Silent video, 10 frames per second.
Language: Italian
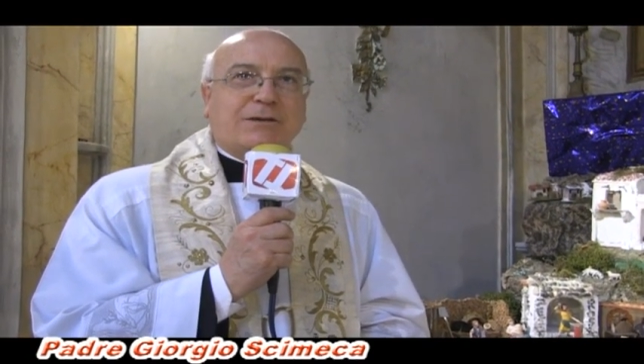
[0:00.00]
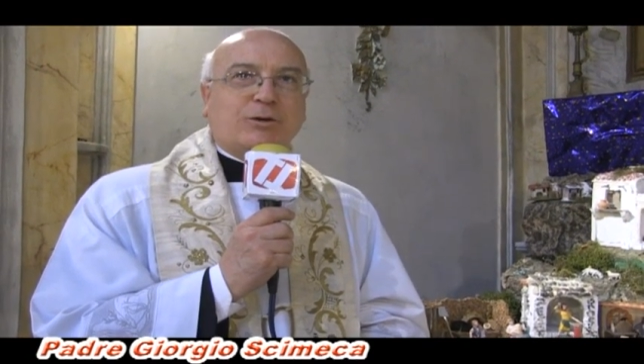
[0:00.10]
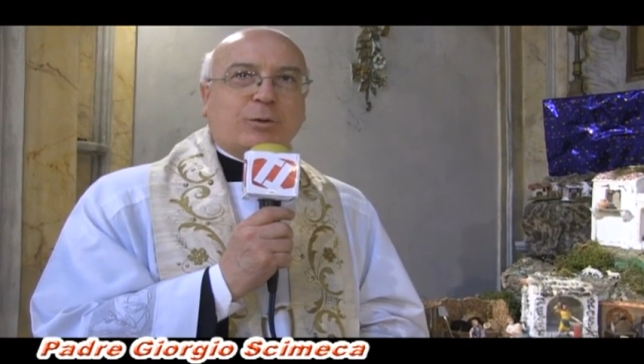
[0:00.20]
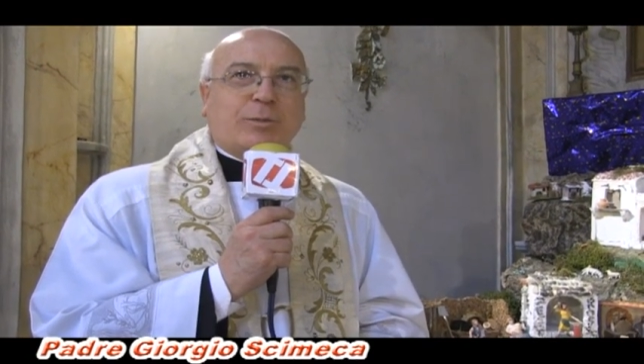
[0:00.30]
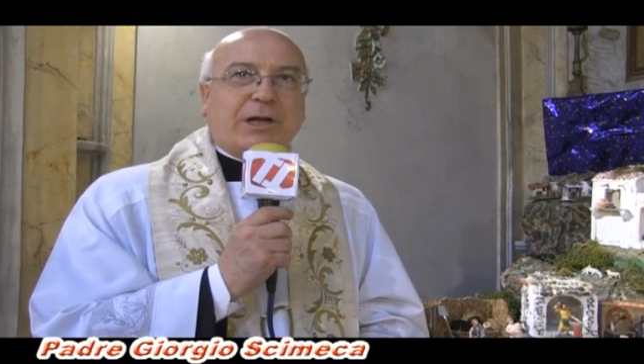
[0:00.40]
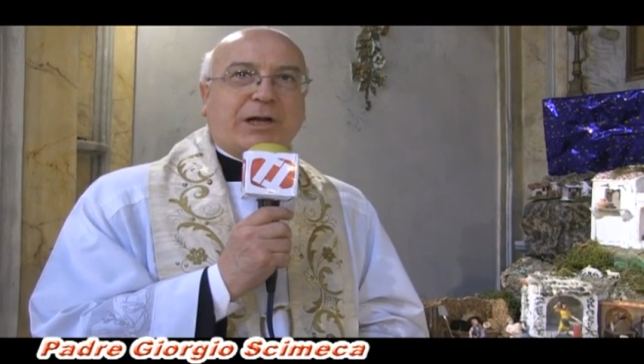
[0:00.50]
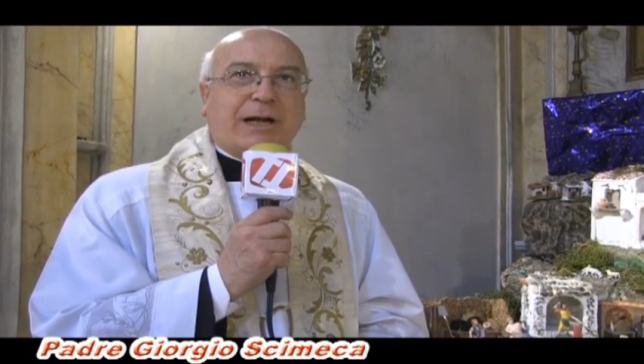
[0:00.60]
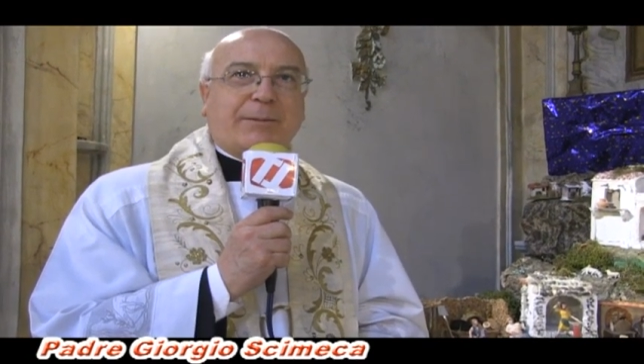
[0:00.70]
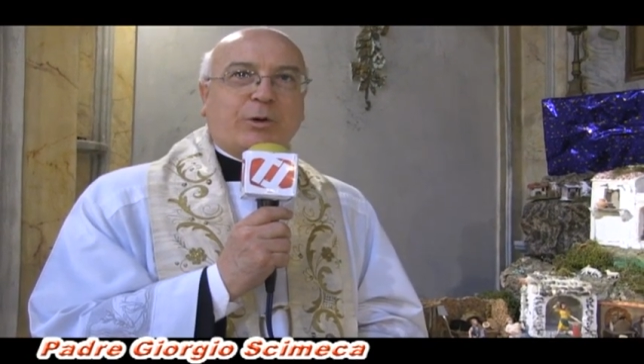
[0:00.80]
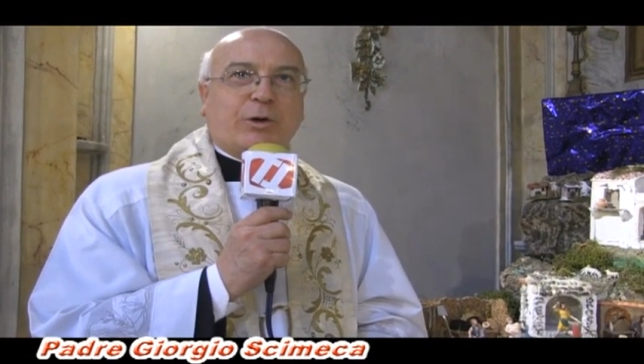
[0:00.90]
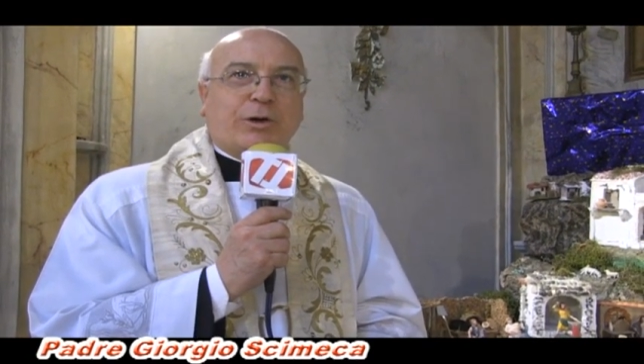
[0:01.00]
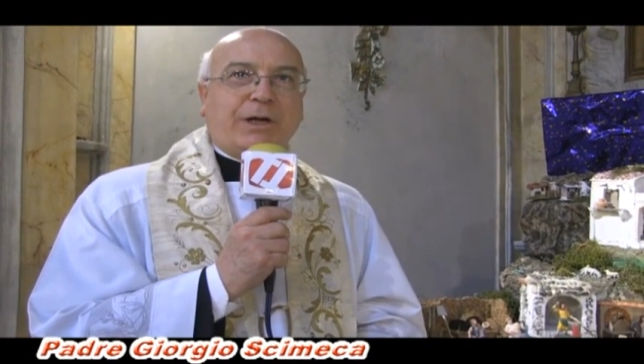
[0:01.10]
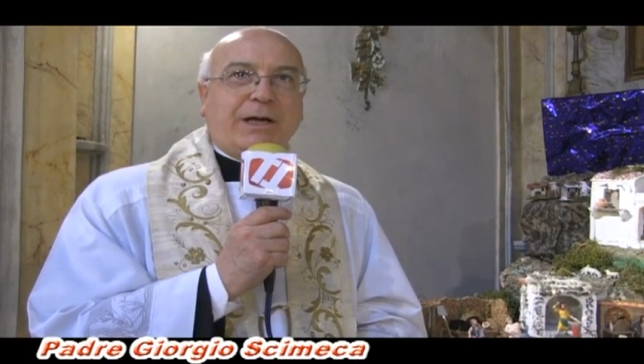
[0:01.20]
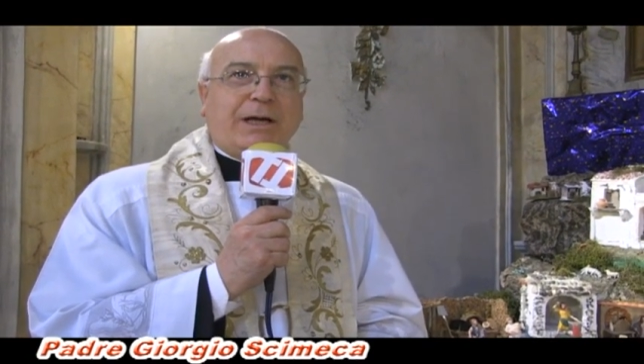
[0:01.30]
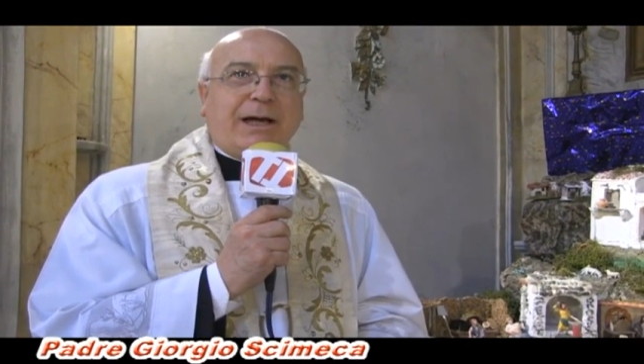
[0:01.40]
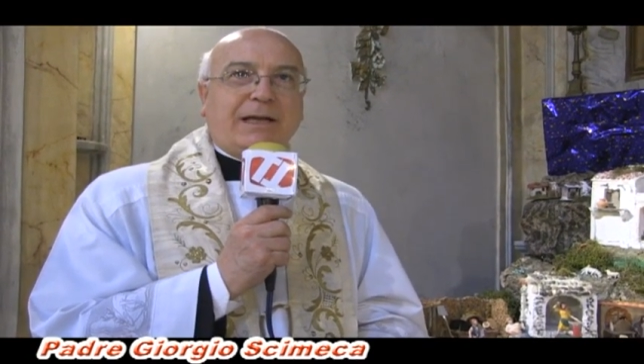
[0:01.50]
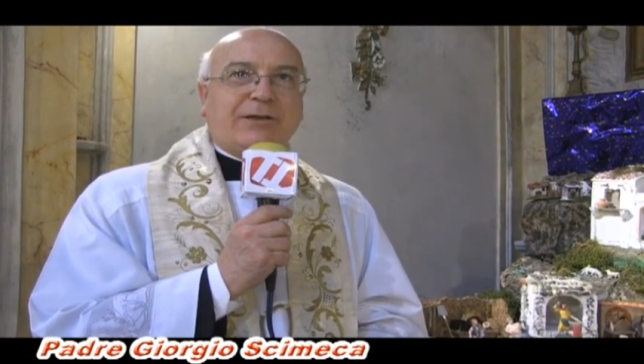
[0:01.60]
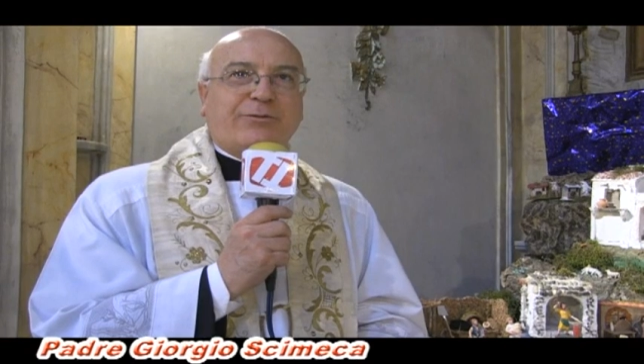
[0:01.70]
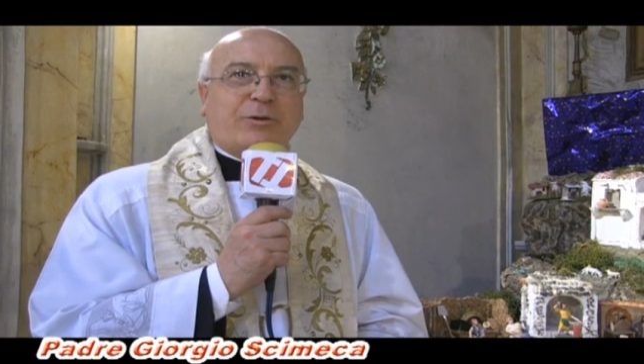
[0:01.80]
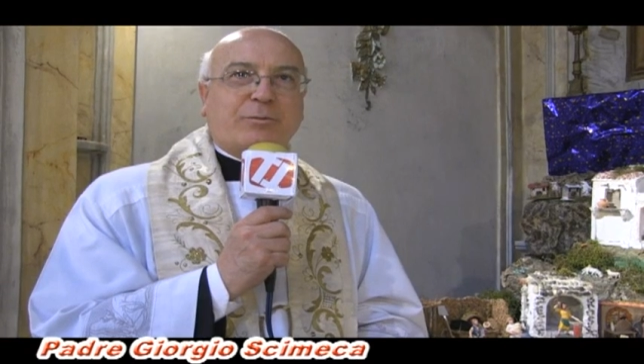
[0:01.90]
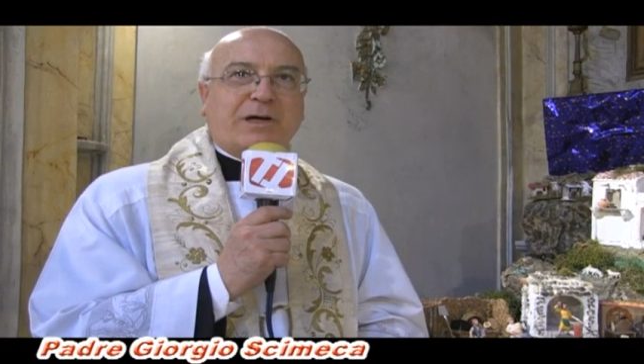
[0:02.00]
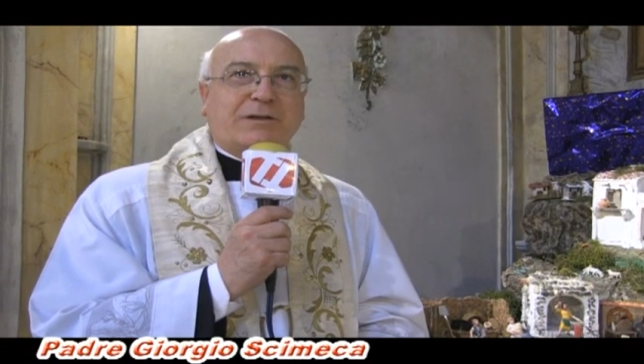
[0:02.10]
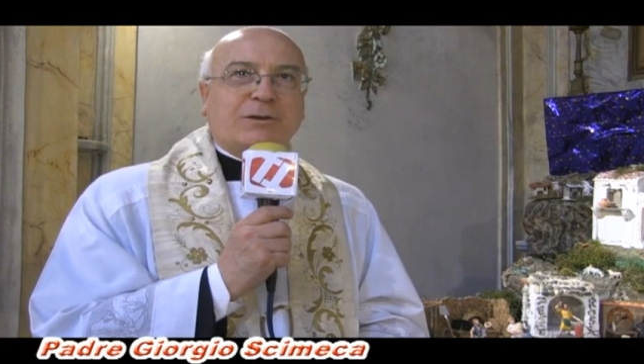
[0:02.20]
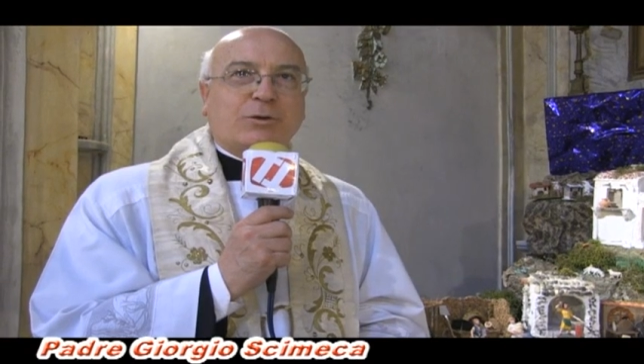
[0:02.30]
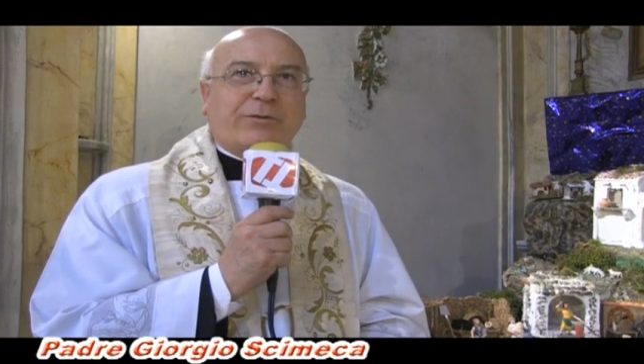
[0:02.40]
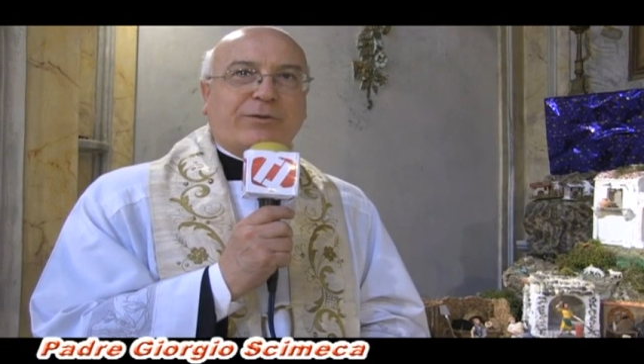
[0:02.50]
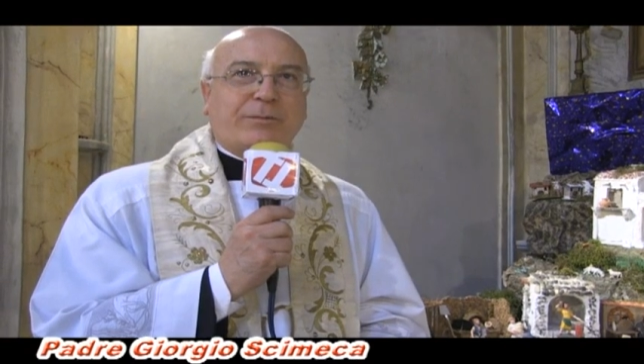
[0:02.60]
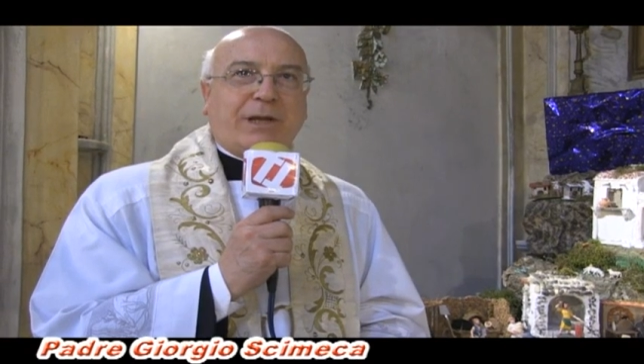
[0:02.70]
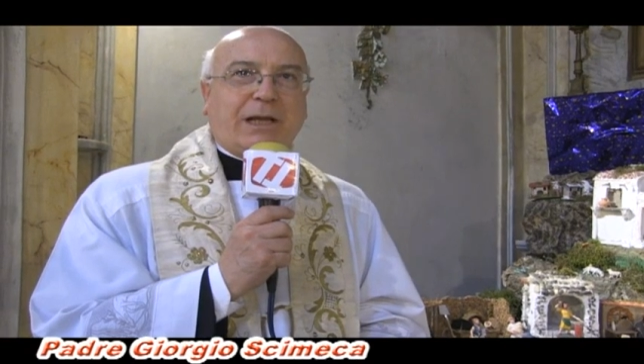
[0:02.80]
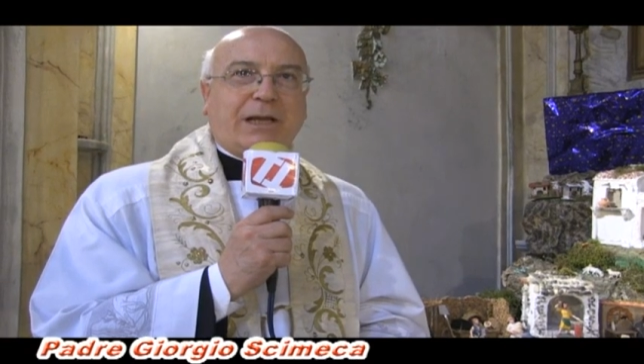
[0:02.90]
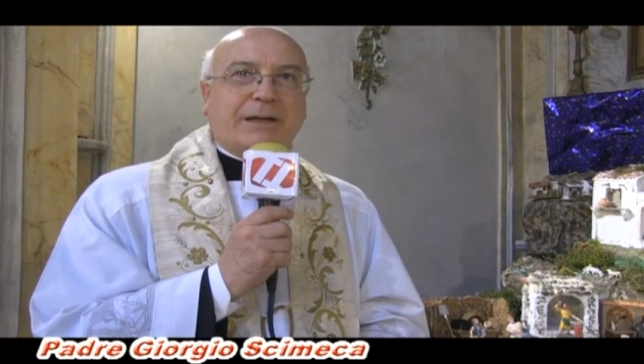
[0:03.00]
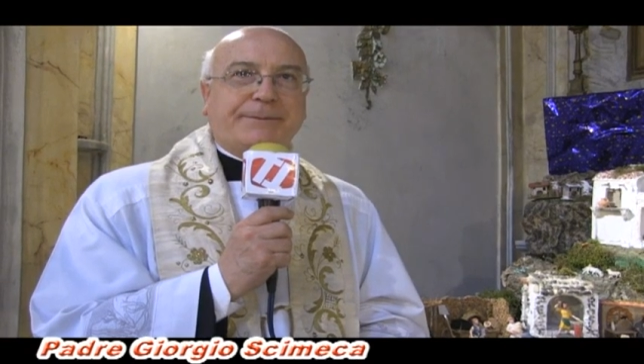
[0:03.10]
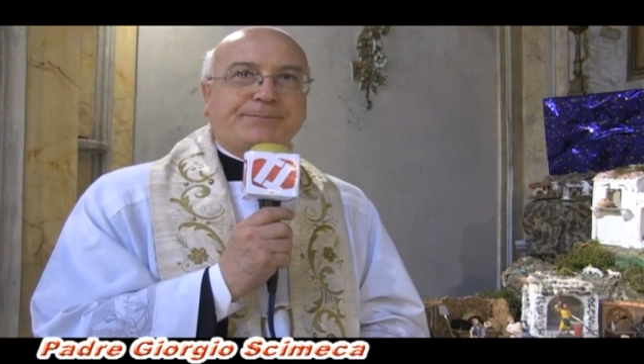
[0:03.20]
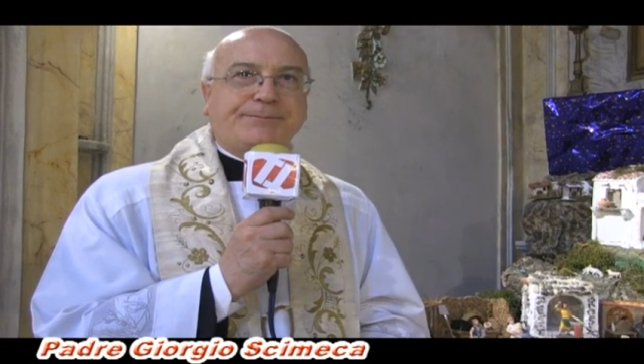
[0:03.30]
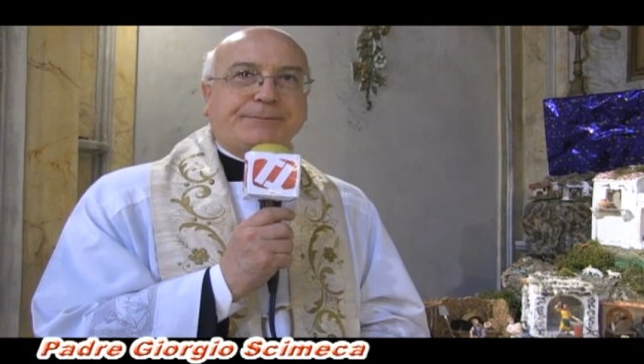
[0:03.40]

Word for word: scoprire l'amore e di formarsi una famiglia.